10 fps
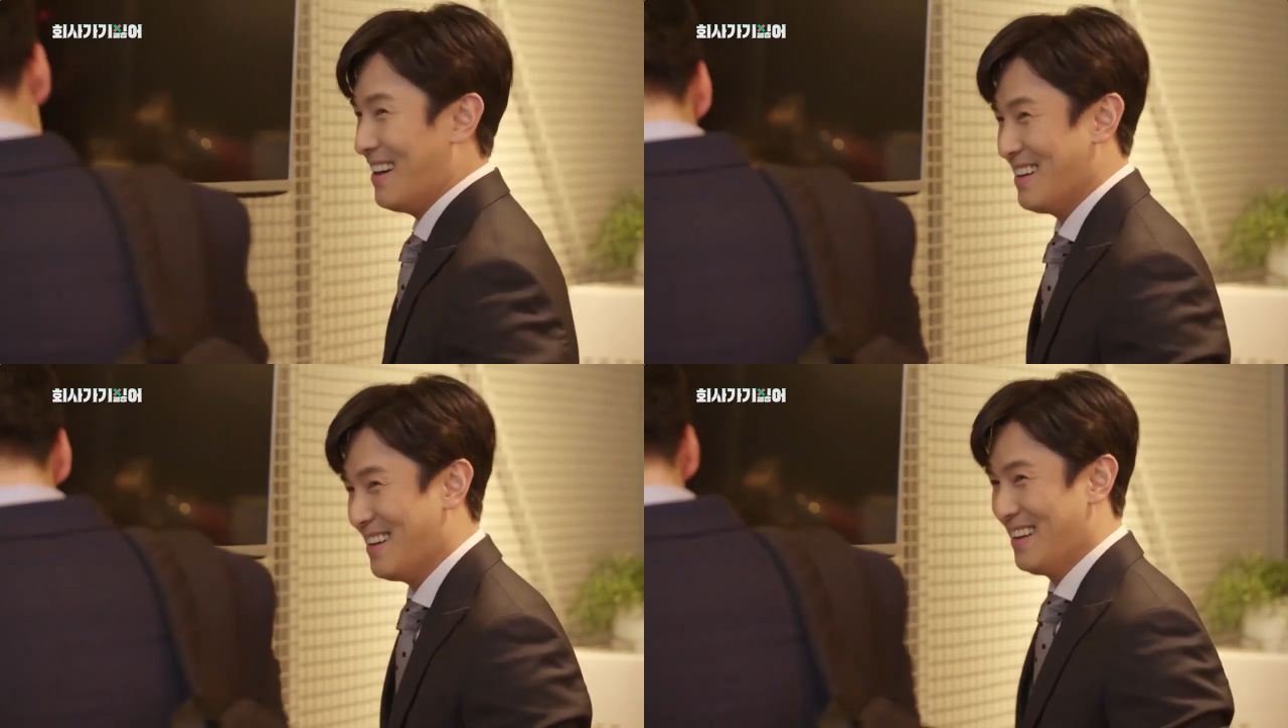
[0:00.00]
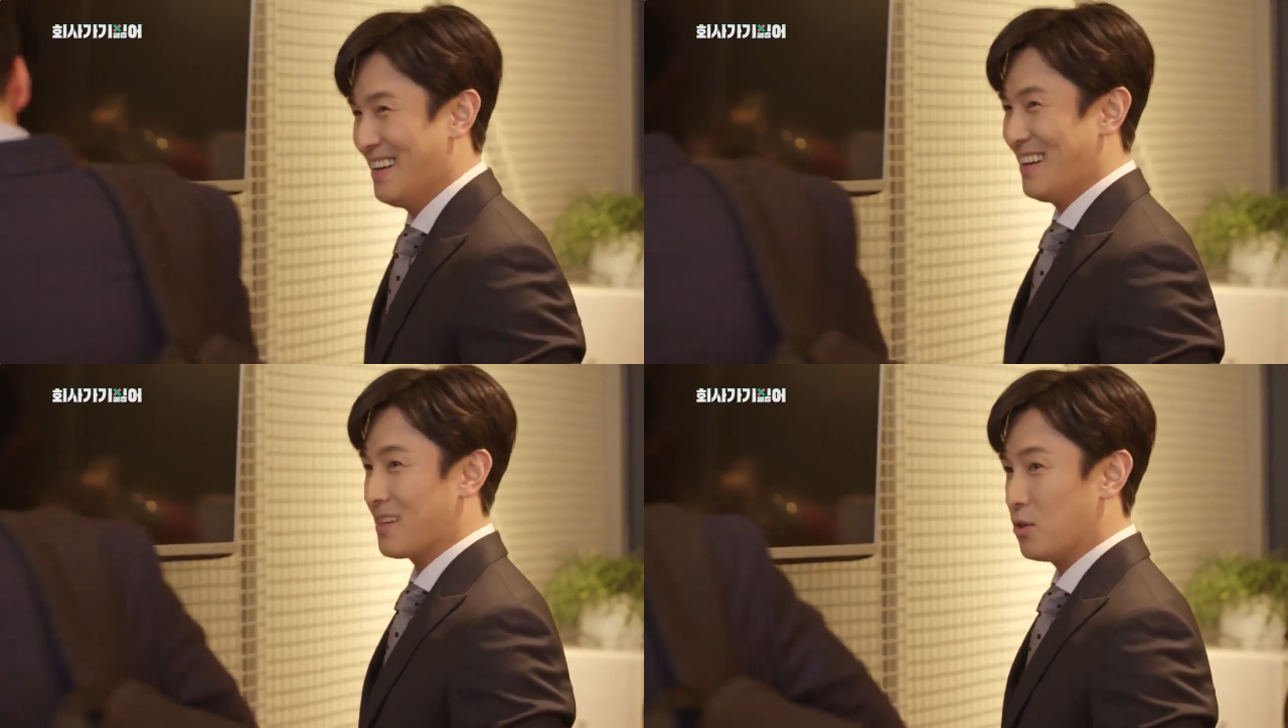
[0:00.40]

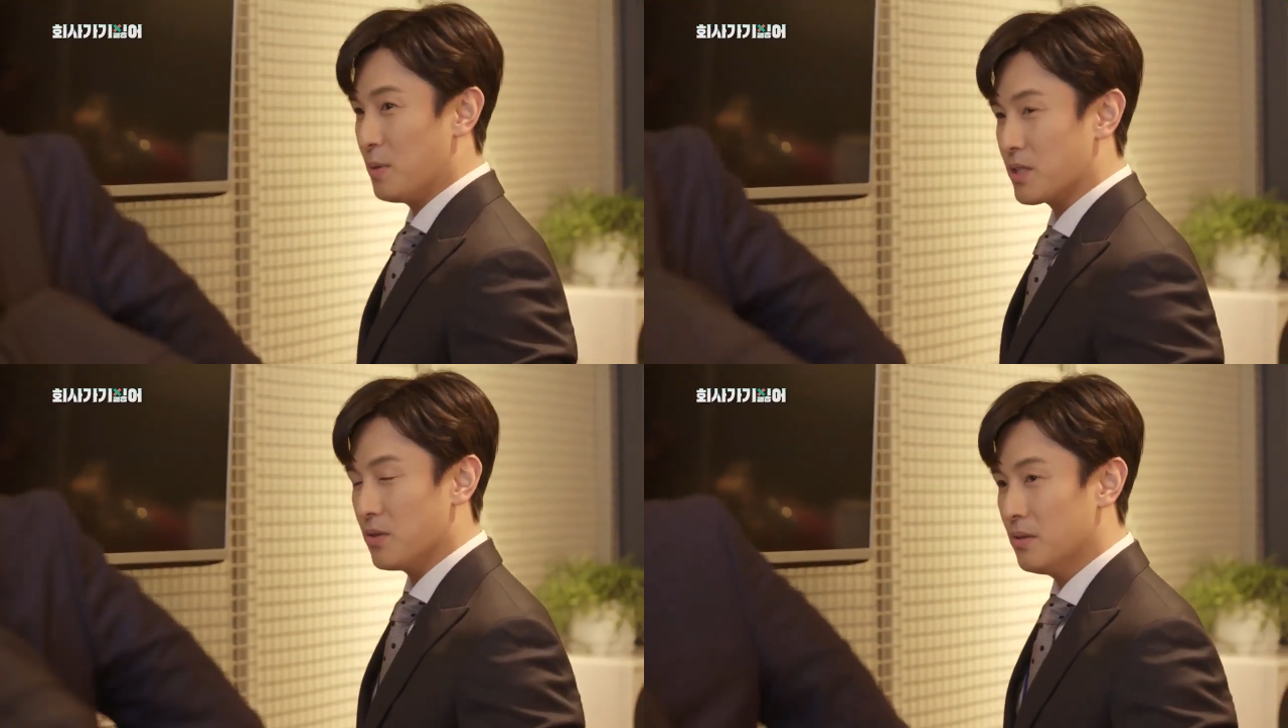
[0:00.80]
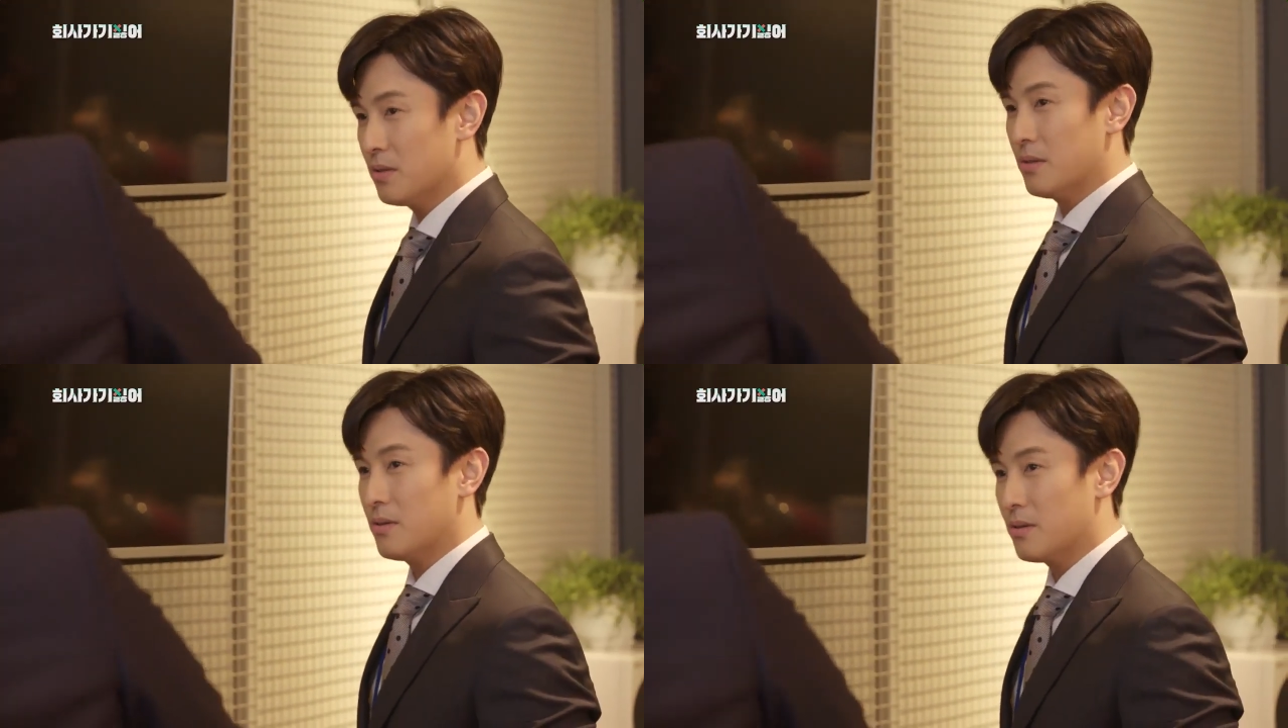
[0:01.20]
아 그걸 봤어요?
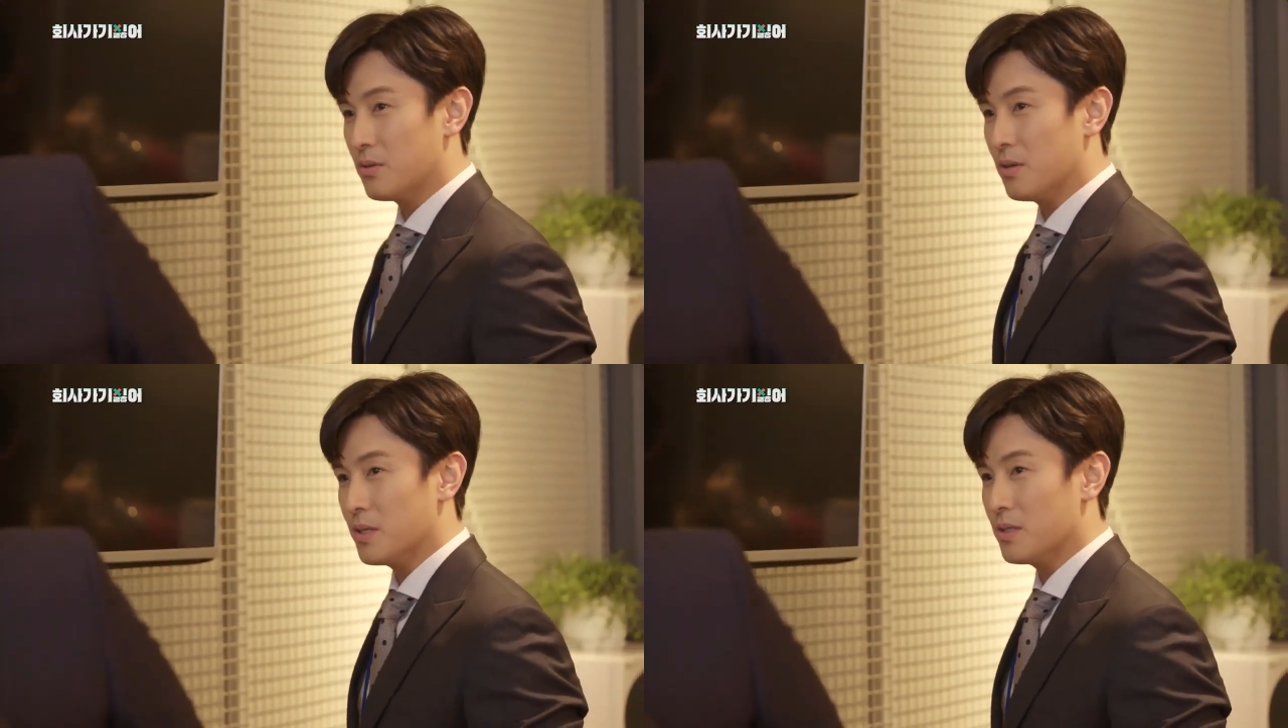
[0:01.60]
어떻게